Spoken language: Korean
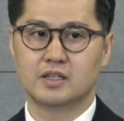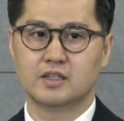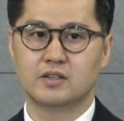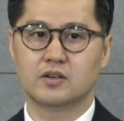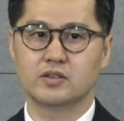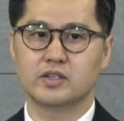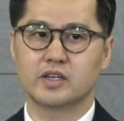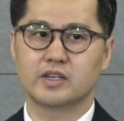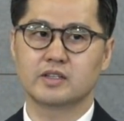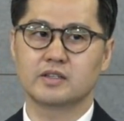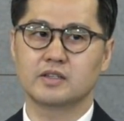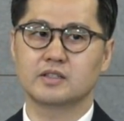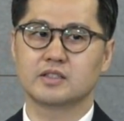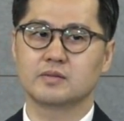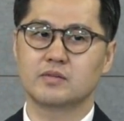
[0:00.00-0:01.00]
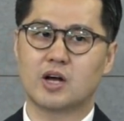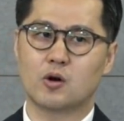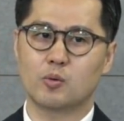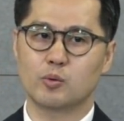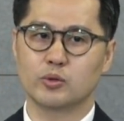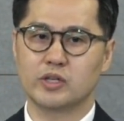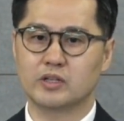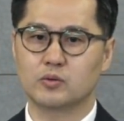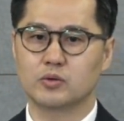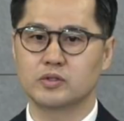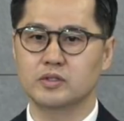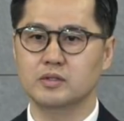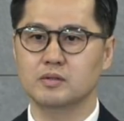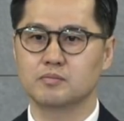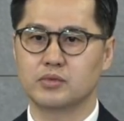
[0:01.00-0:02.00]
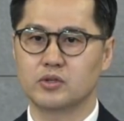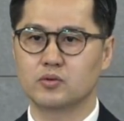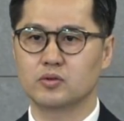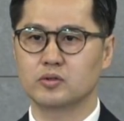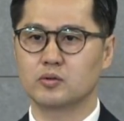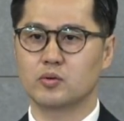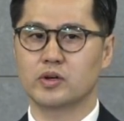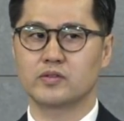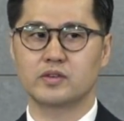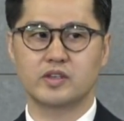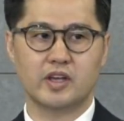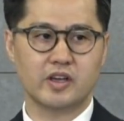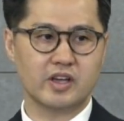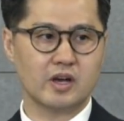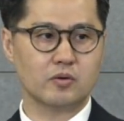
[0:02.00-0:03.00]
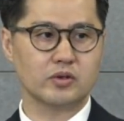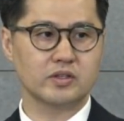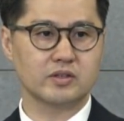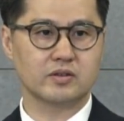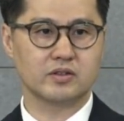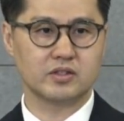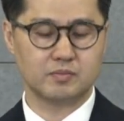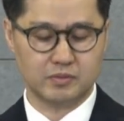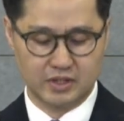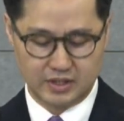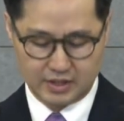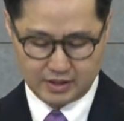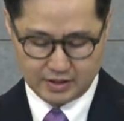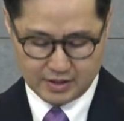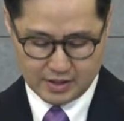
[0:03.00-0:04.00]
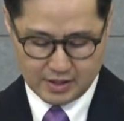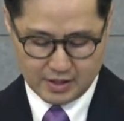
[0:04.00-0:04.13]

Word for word: 이런 얘기를 지금 야고보 사도는 비유를 통해서 얘기하고 있는 것입니다.